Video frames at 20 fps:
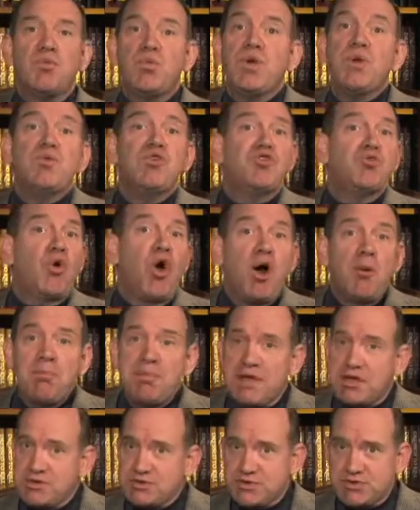им нравилось,
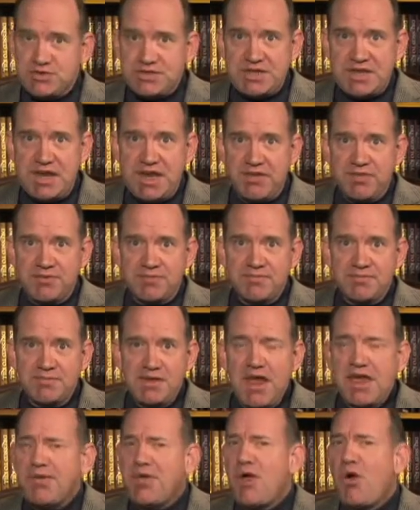когда я вместе с ними
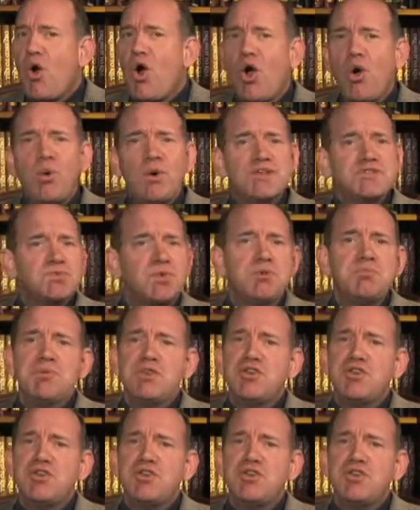рисовал картинки.